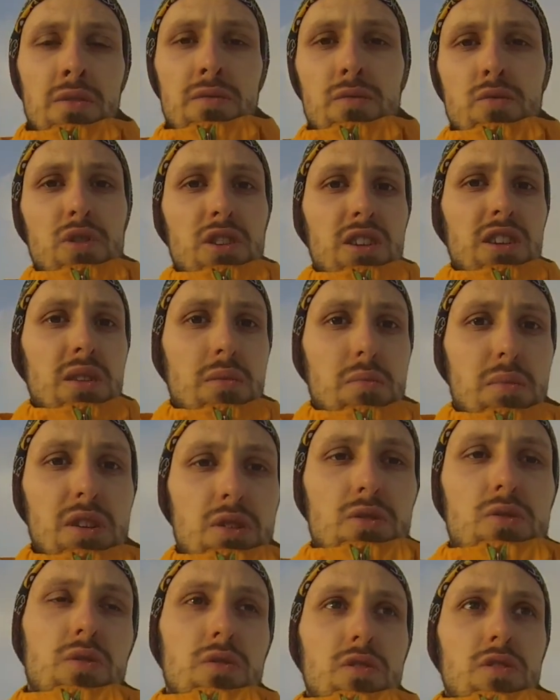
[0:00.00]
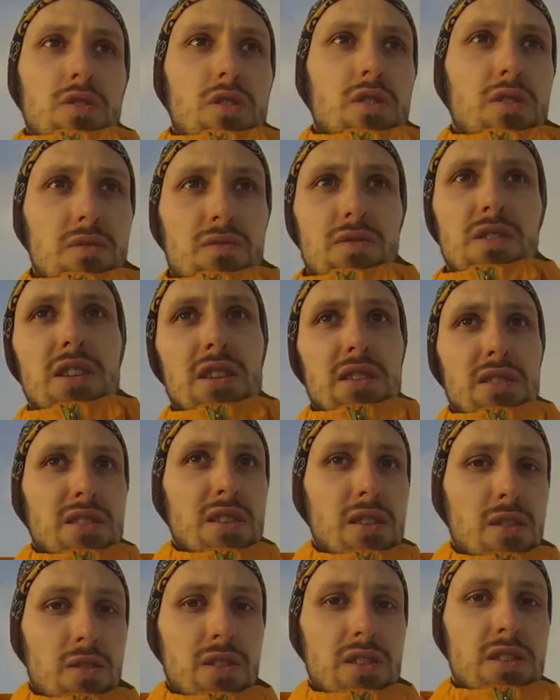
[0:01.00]
wo ihr dann mal gucken könnt, wie das
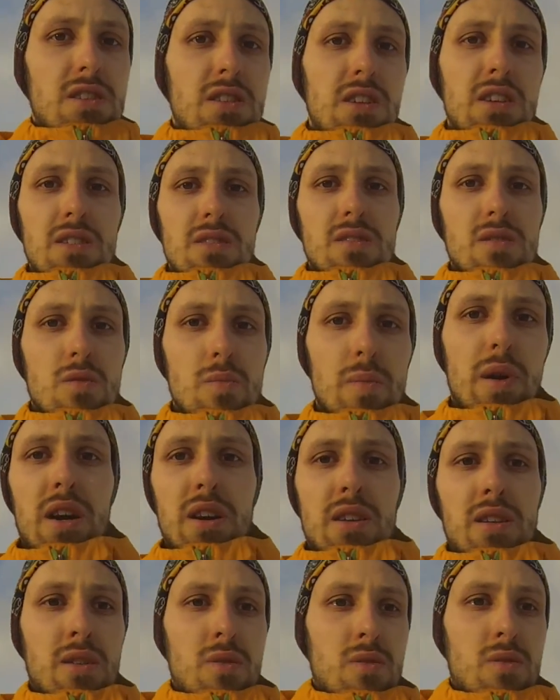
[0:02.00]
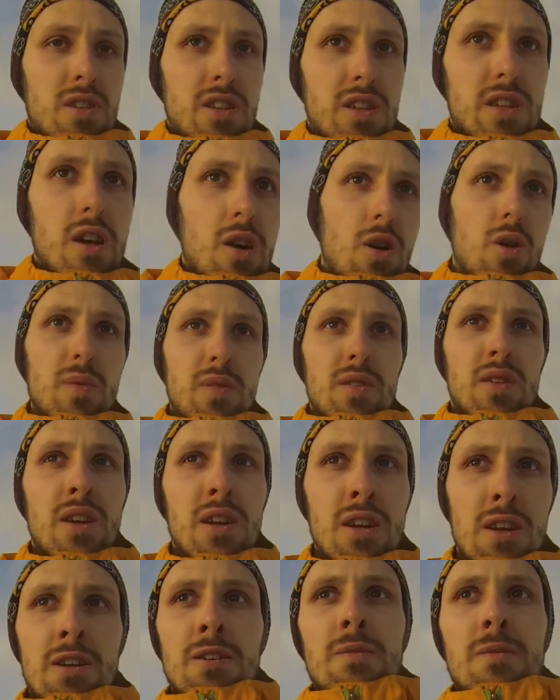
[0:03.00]
die Leute hier so machen. Und ich glaube,
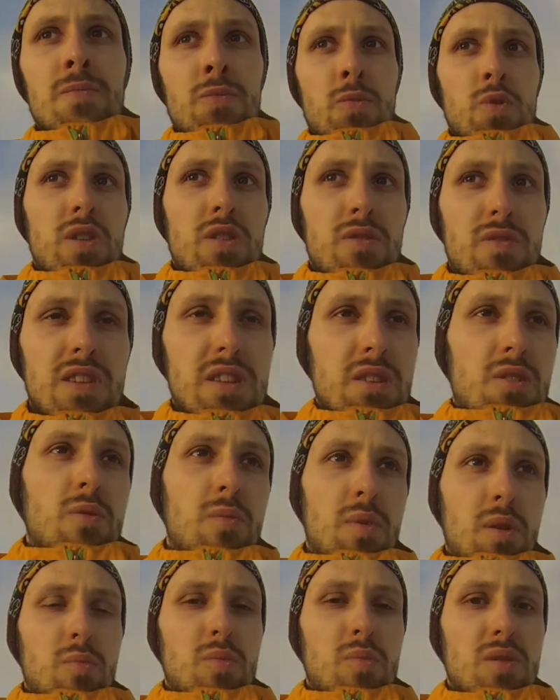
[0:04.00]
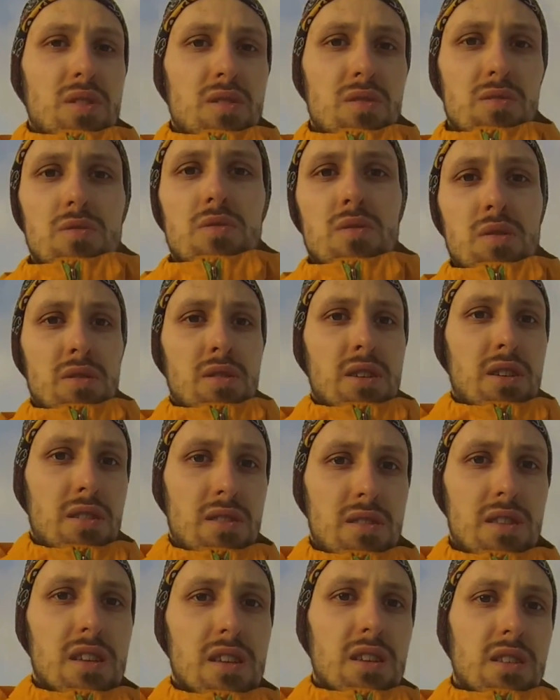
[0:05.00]
und ich werde auch mal ein bisschen so
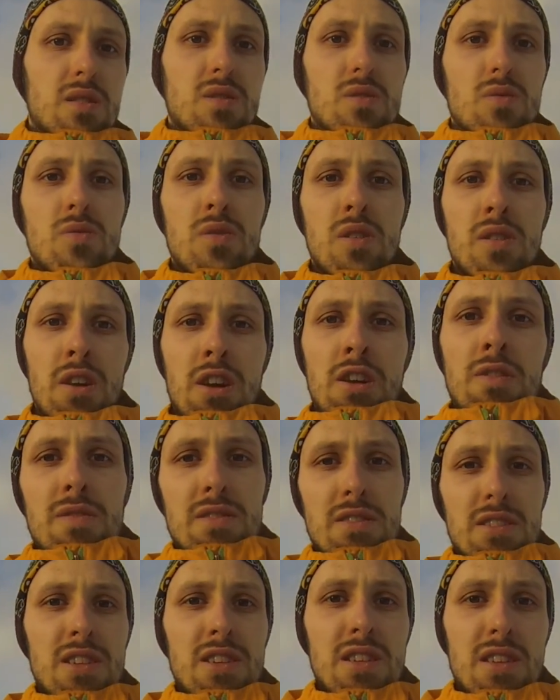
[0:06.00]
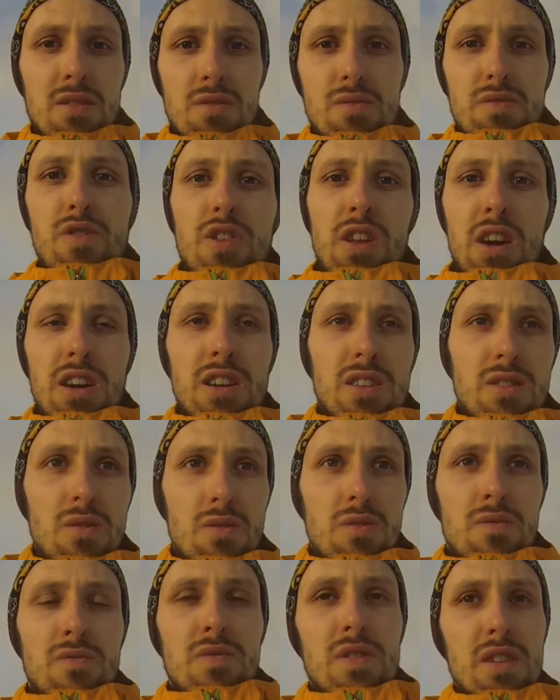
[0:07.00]
erzählen dazu, was ich da so von halte
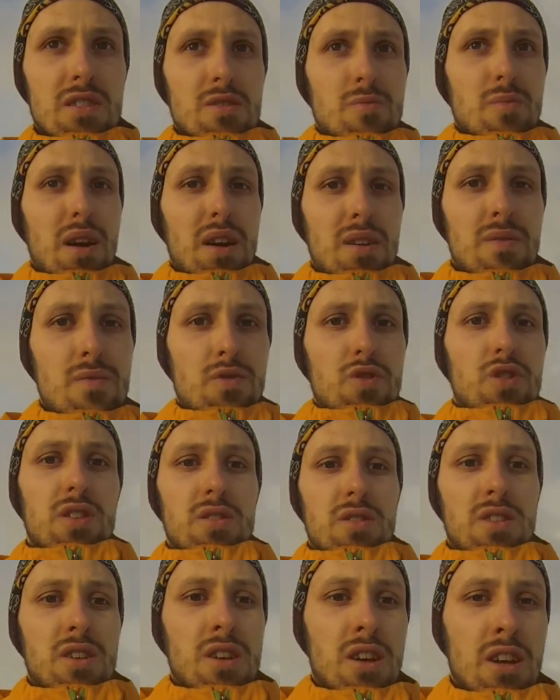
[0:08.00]
und wie ich es machen würde.